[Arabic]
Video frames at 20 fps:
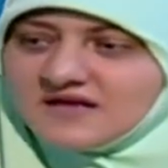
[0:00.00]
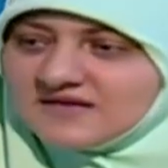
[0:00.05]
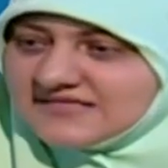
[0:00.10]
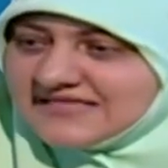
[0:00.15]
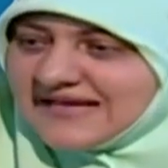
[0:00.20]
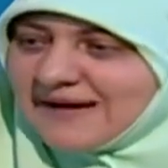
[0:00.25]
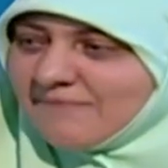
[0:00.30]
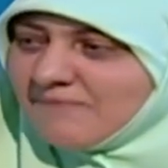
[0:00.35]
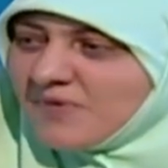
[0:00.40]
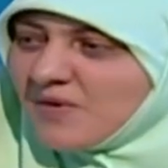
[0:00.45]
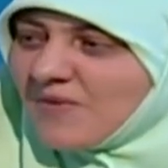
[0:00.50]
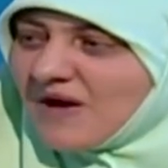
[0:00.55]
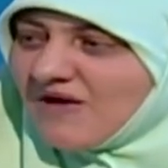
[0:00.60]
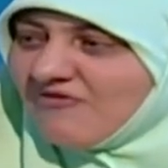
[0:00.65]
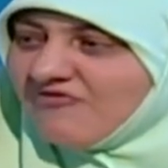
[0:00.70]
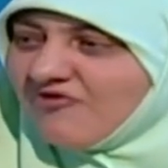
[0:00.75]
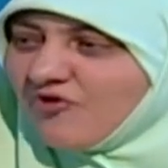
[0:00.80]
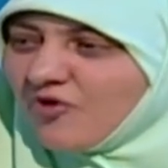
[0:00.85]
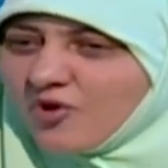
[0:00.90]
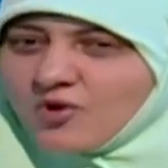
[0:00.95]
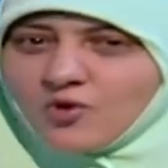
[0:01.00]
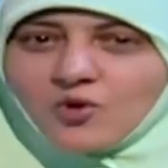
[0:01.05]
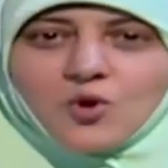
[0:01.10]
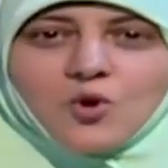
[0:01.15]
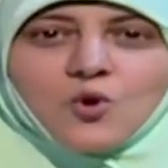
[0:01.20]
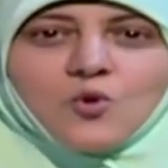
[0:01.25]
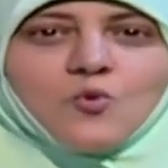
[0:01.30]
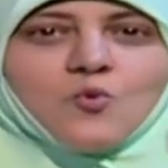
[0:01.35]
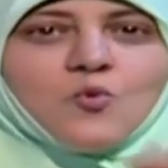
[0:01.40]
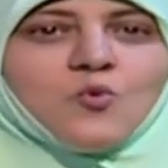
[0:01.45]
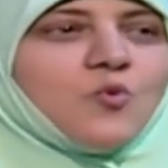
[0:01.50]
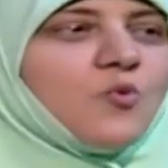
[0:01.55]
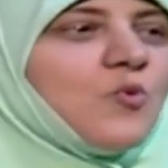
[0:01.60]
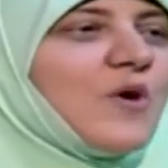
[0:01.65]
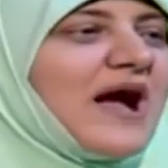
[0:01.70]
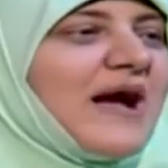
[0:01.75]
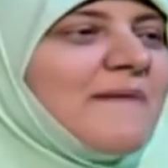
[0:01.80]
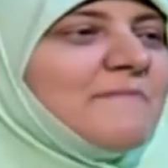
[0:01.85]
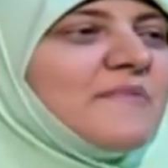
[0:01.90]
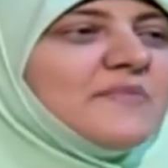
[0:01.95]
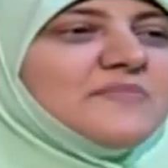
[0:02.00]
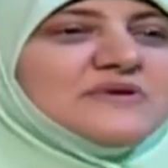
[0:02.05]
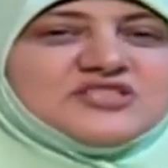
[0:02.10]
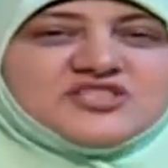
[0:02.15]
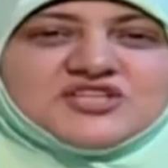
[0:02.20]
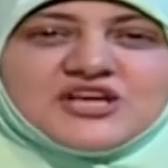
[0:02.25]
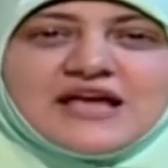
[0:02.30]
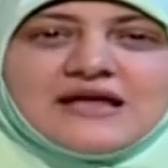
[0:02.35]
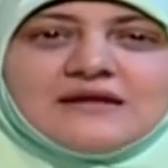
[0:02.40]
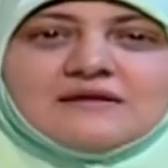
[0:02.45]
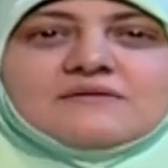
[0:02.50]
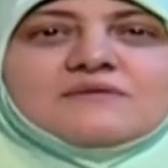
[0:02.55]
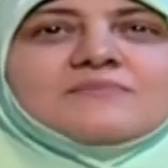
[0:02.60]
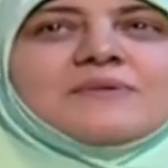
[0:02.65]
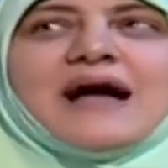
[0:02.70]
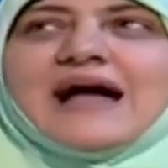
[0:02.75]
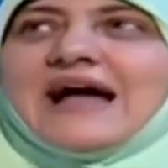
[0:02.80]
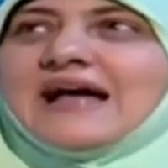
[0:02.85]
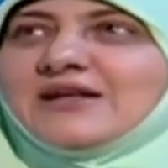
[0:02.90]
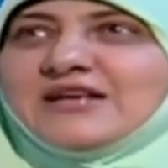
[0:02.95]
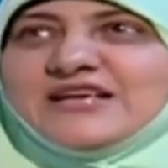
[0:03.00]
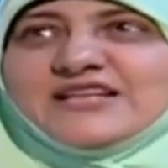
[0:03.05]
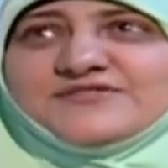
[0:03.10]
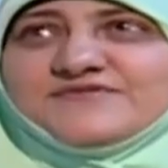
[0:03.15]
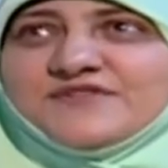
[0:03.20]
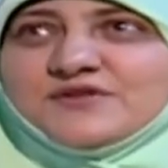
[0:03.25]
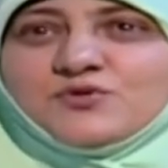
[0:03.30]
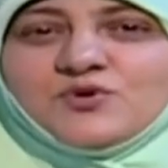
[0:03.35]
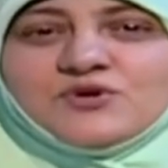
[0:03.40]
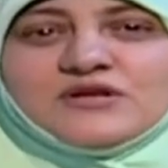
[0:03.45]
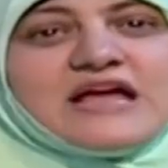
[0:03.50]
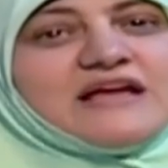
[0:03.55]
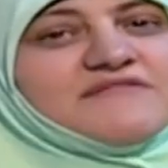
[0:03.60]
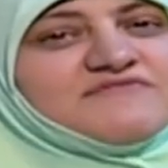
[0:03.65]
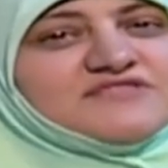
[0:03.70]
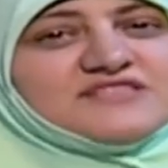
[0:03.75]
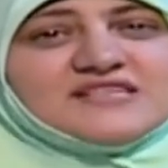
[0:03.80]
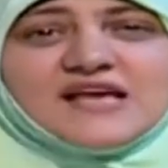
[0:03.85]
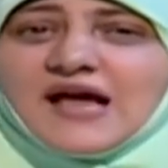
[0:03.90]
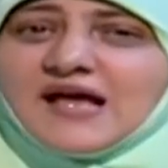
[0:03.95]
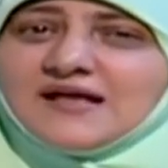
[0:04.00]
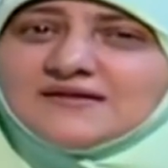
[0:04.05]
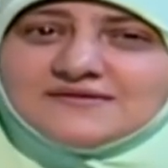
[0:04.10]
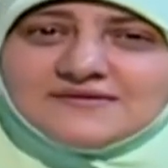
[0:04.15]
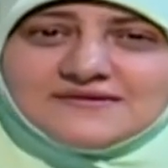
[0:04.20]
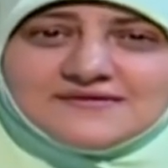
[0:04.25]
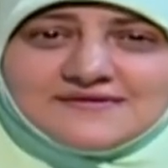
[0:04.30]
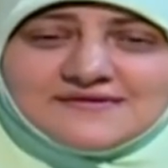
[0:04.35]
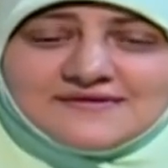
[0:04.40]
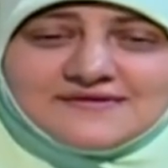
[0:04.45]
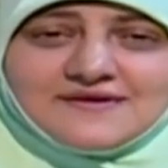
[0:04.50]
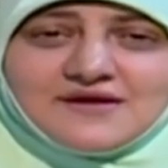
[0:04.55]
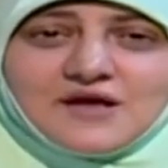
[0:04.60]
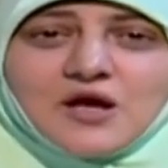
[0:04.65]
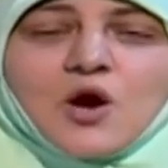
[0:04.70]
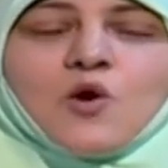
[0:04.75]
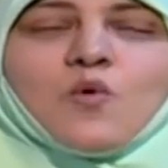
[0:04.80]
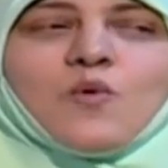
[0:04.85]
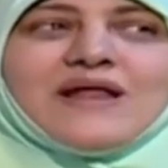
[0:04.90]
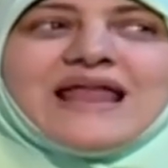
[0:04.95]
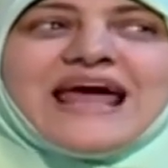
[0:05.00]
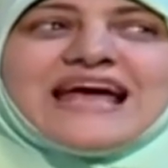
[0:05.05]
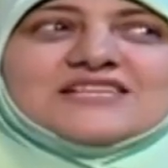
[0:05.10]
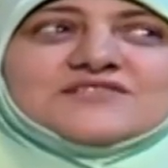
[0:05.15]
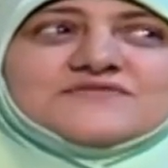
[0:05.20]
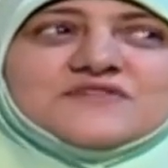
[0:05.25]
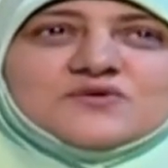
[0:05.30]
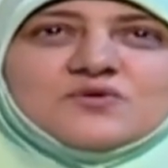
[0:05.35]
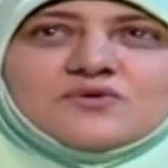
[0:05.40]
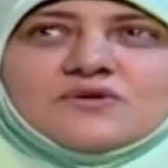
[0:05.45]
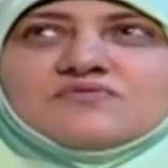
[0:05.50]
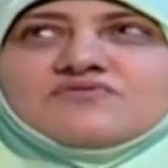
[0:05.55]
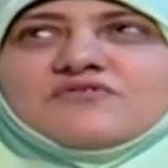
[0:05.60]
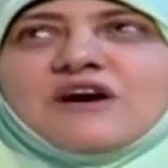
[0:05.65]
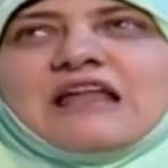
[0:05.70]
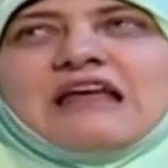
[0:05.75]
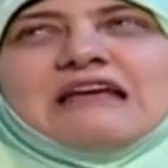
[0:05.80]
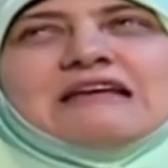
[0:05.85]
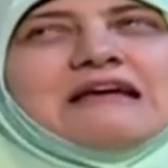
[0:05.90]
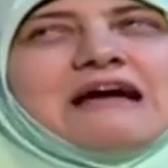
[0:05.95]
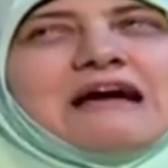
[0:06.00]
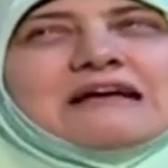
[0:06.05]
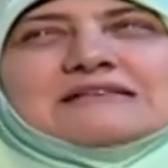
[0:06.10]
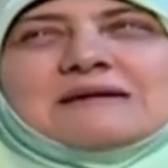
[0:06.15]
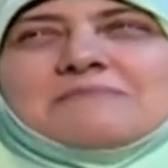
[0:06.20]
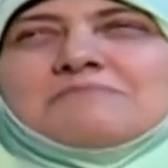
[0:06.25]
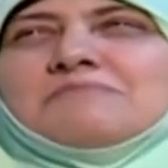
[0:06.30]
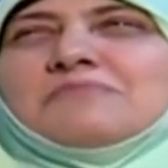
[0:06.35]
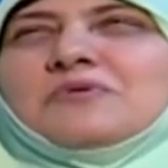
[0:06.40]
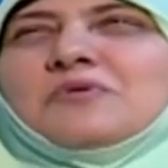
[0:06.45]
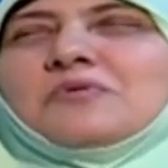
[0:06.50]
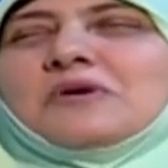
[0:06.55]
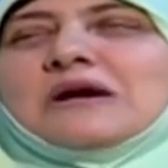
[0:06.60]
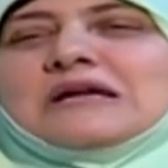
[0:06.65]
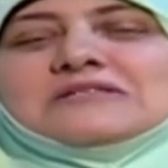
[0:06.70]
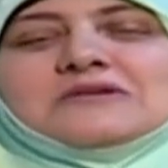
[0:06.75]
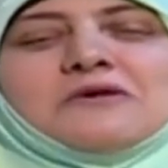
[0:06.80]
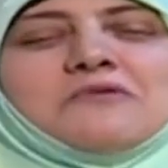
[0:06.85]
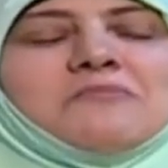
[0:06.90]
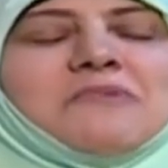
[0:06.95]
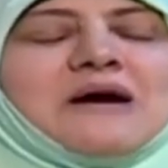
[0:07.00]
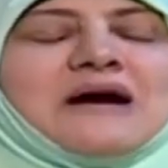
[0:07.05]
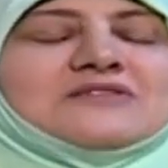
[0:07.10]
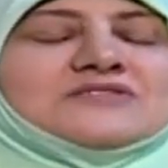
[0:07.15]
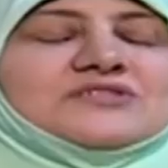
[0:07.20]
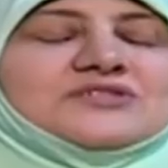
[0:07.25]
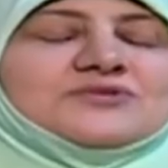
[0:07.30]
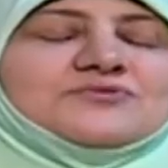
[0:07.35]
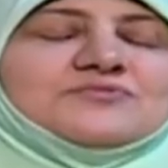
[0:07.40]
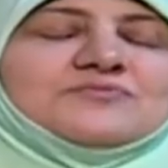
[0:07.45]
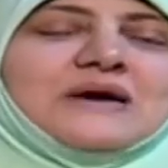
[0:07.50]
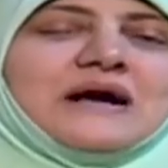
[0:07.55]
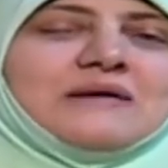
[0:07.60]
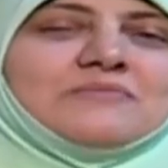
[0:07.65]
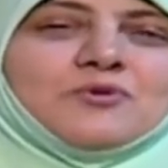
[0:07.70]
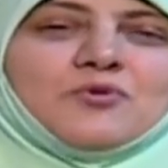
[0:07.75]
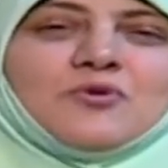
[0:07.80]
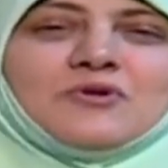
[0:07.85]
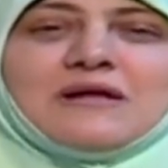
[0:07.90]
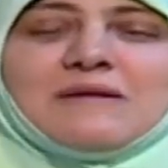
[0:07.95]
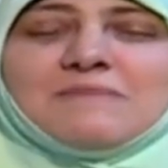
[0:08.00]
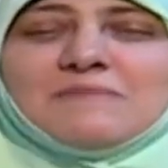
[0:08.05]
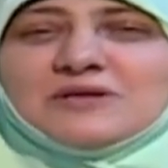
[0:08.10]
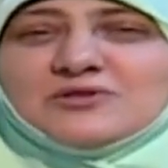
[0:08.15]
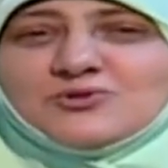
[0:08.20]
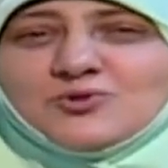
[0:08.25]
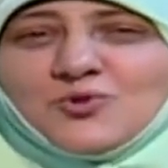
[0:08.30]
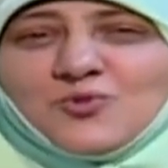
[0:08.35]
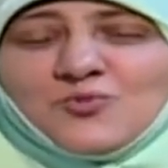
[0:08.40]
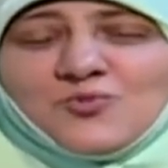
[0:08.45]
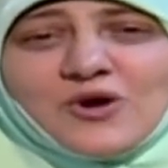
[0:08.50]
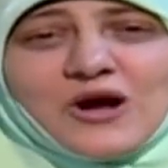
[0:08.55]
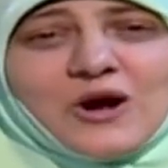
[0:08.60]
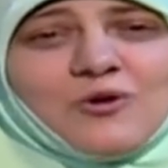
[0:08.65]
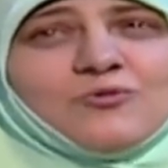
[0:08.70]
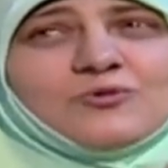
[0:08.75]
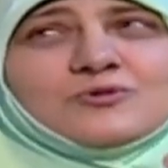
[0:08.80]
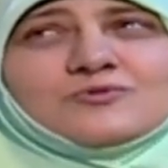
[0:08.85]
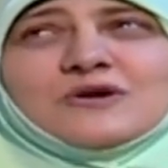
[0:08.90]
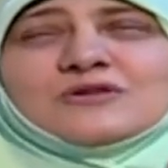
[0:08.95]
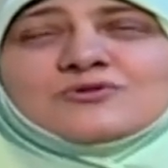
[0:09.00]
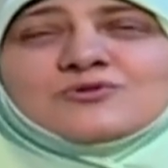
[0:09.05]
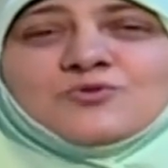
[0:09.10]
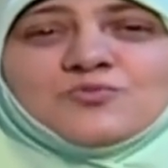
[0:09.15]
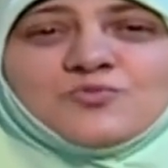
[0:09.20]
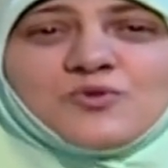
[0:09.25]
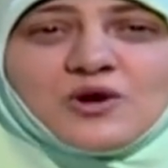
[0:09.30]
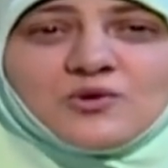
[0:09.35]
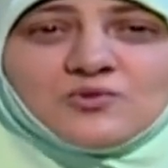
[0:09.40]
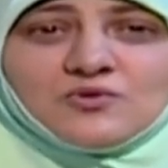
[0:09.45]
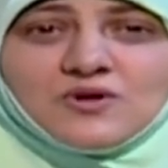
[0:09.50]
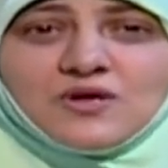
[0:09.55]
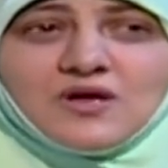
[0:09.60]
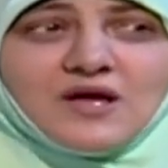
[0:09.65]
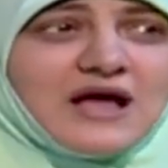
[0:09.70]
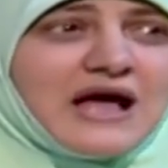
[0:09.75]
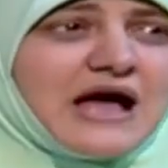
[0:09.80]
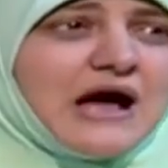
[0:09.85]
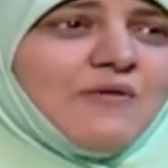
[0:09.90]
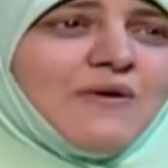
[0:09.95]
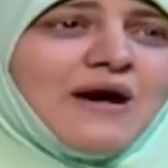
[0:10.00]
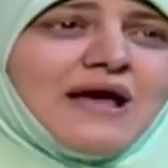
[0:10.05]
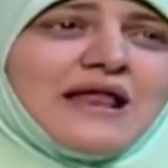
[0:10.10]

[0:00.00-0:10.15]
ذنب مغفور وهم متشال يبقى هنعيش في الدنيا إيه في سعاده هو انا عايش في الدنيا وعليا ذنب وكذا وبعصي وبعمل كل لما اتوب واعود واتوب واعود او